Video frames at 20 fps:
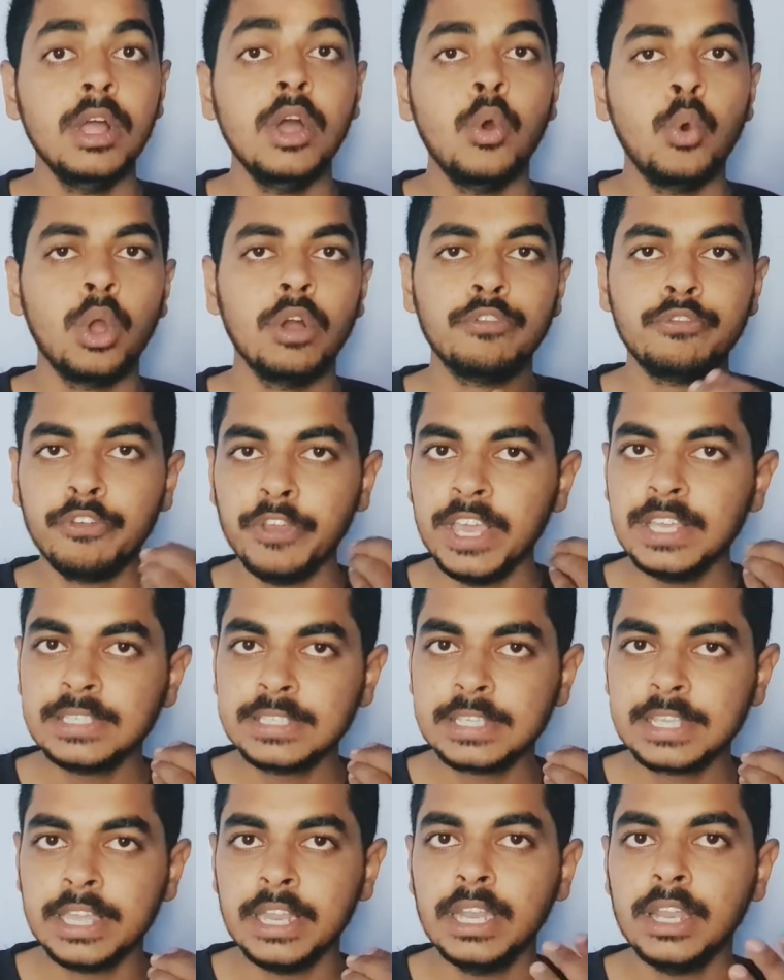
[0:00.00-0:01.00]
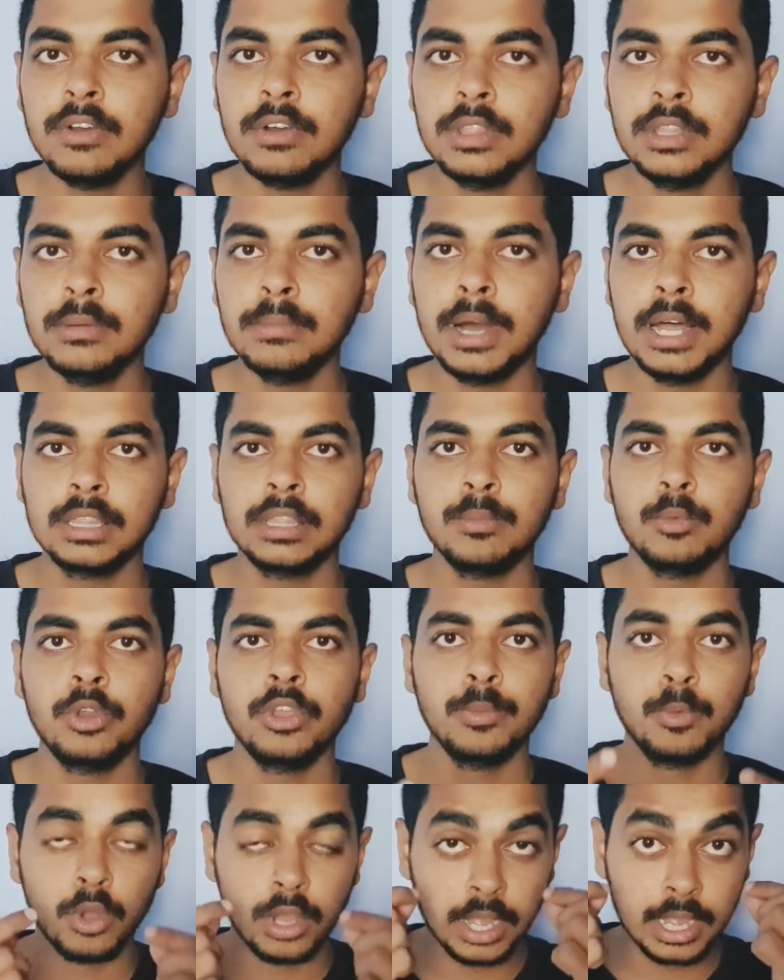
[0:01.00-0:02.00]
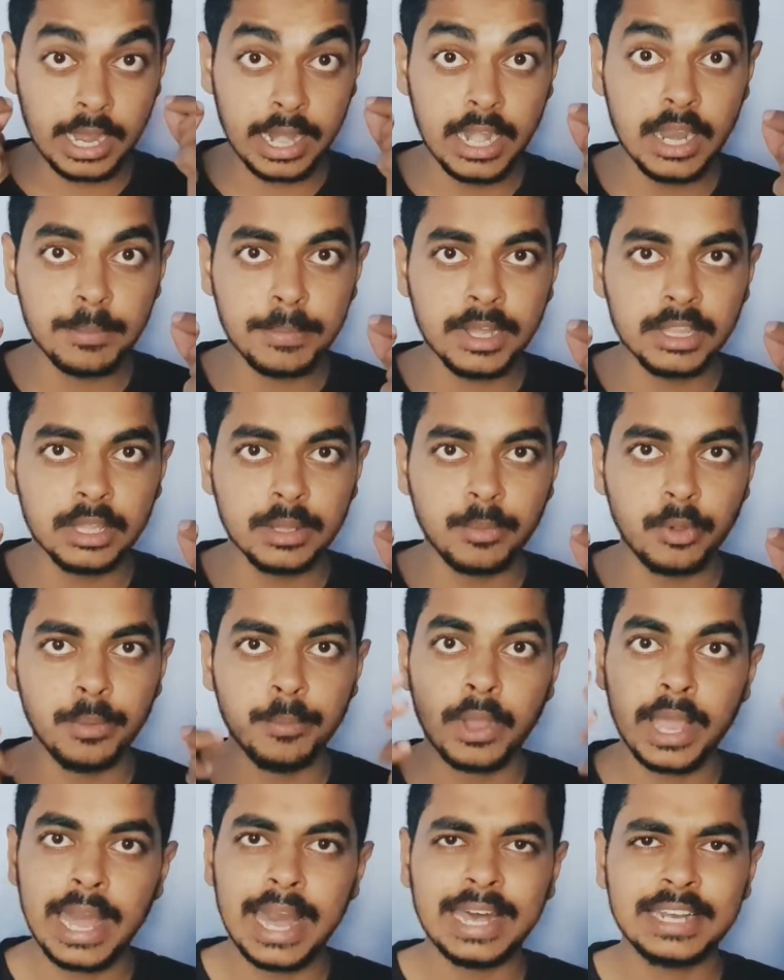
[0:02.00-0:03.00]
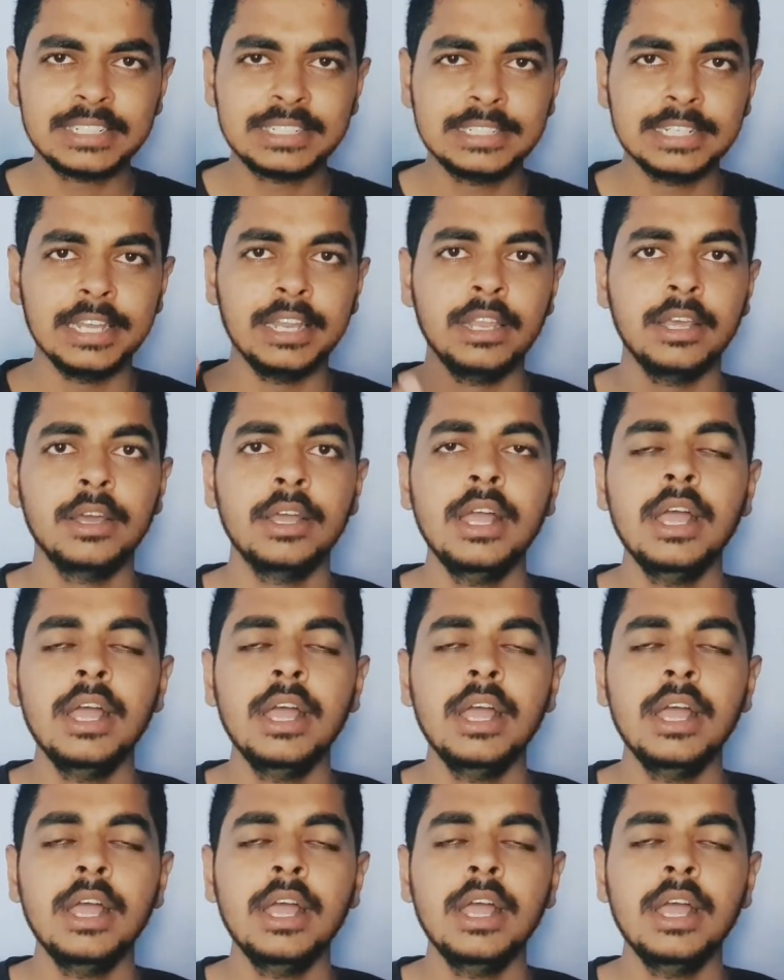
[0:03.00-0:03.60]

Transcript: உங்கள் ஃபேஸ் ஸ்கின்னை வந்து மாற்ற முடியும் உங்கள் கண்ணை மாற்ற முடியும் ஹேர் ஸ்டைலு